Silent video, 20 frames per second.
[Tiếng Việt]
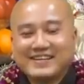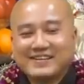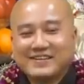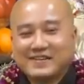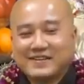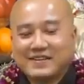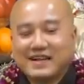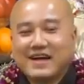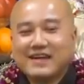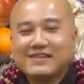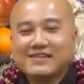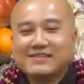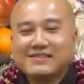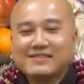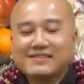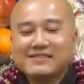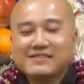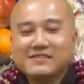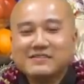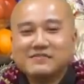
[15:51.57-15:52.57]
Rồi
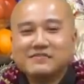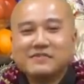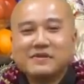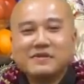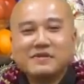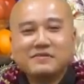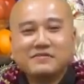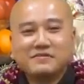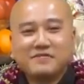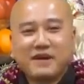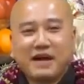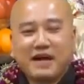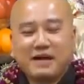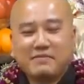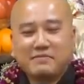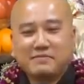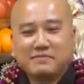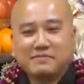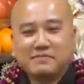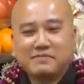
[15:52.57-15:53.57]
thân tướng phi
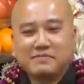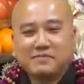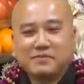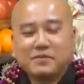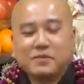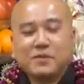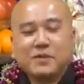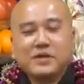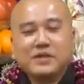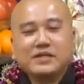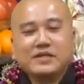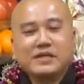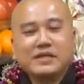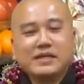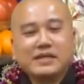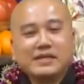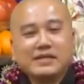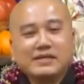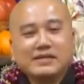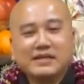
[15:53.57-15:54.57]
phàm, uy
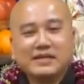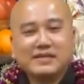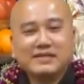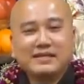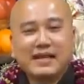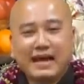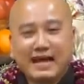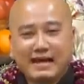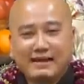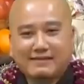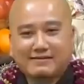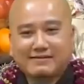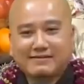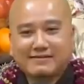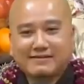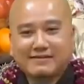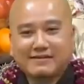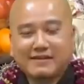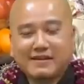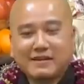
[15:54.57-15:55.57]
nghi đỉnh đạt.
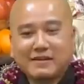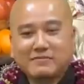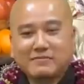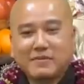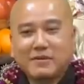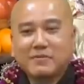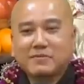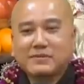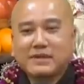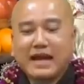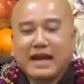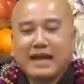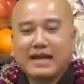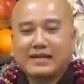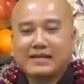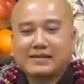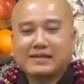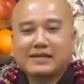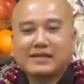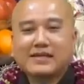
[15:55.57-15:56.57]
Một
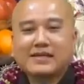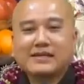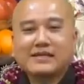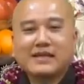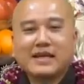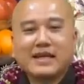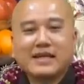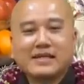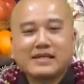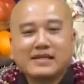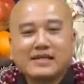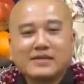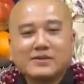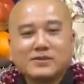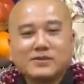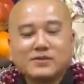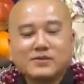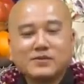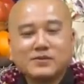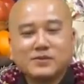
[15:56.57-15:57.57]
ngày kia nghe tiếng
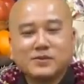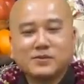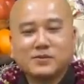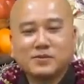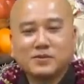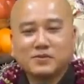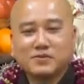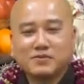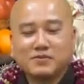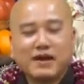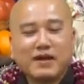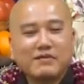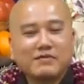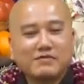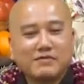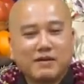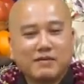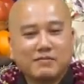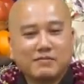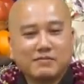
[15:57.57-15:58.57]
chuông chùa
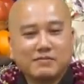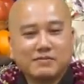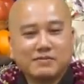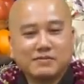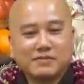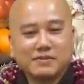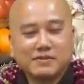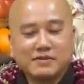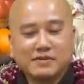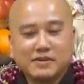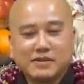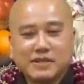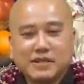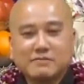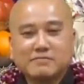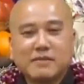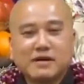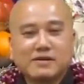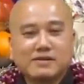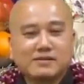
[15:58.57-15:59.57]
vang vọng, người
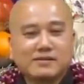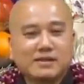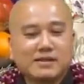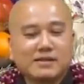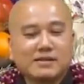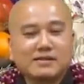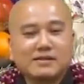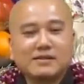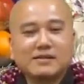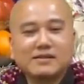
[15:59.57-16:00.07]
đã bật tỉnh